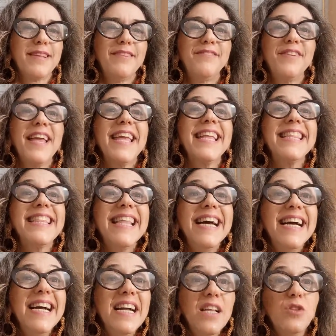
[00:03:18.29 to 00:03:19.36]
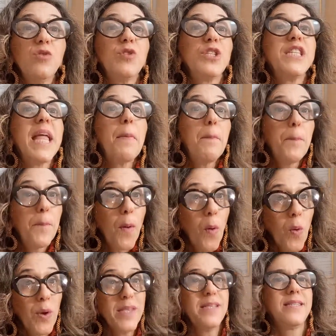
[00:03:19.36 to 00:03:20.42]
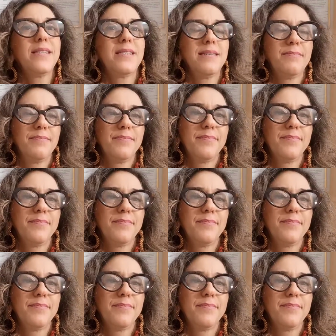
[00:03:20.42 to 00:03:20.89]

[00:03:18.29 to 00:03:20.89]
vem danos depois.